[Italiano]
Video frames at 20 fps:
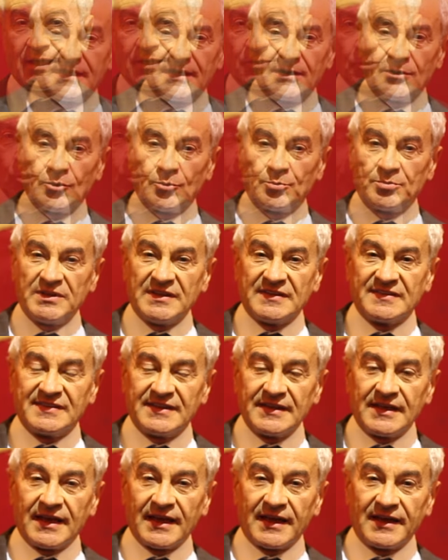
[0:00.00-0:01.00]
La
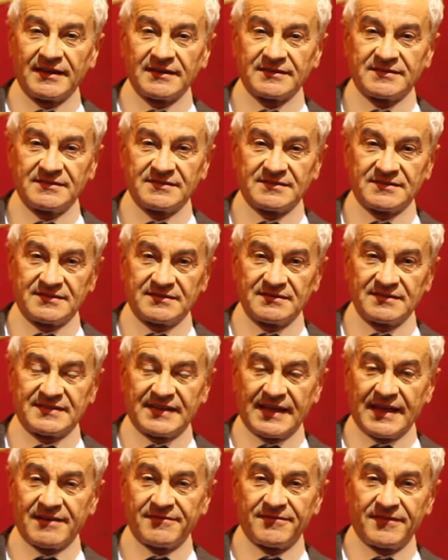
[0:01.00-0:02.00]
lobbistica
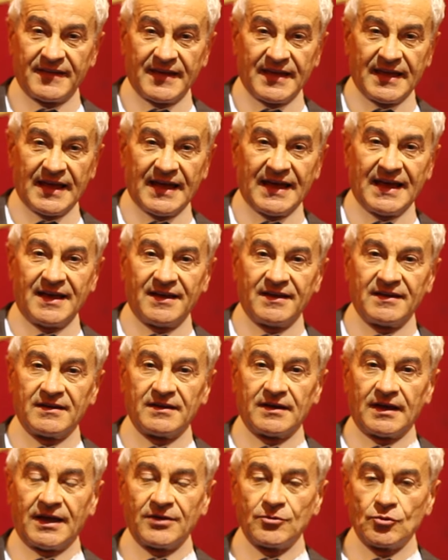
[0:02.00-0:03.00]
serve
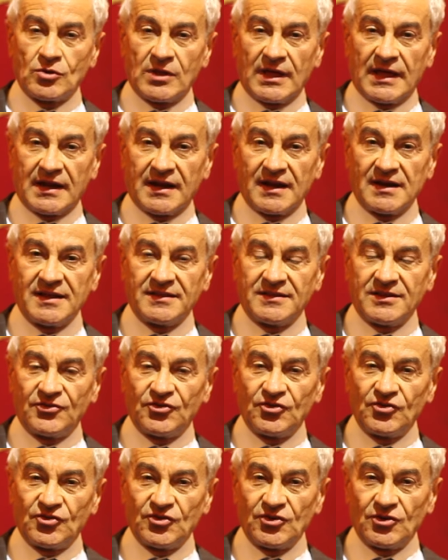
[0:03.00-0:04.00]
a eh, aiutare le
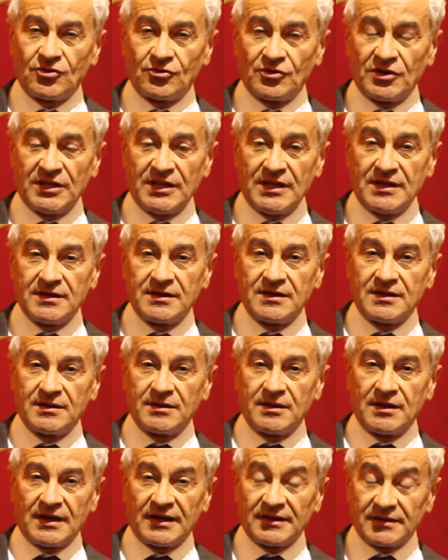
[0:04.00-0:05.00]
decisioni,
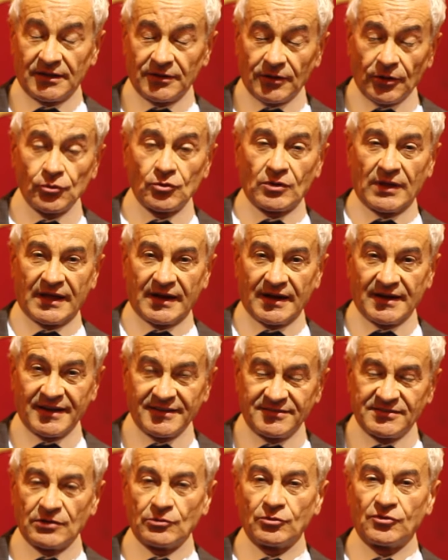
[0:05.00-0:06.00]
eh, ad aiutare le
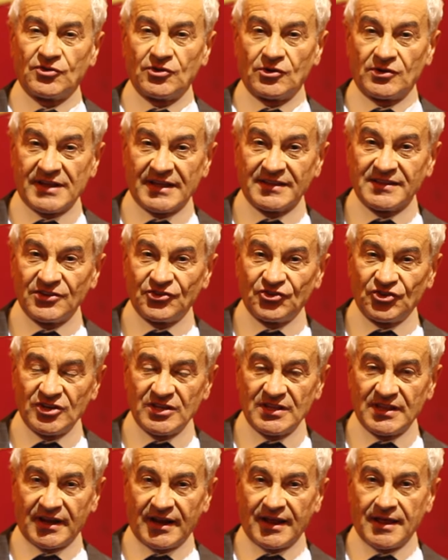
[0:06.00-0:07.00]
istituzioni a
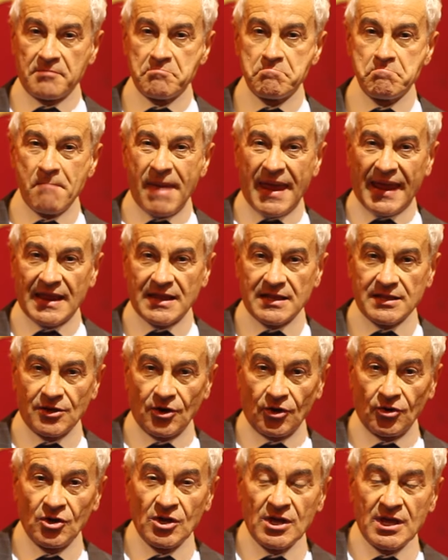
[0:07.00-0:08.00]
decidere
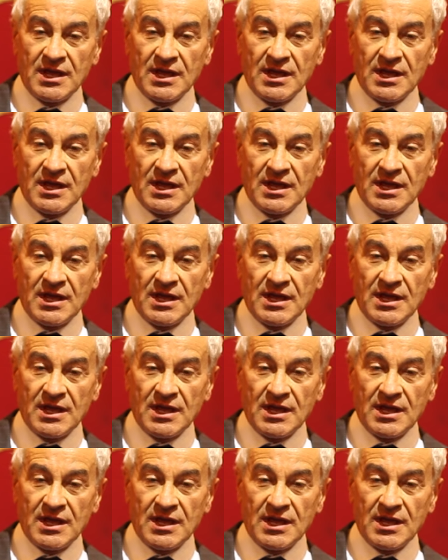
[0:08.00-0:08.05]
meglio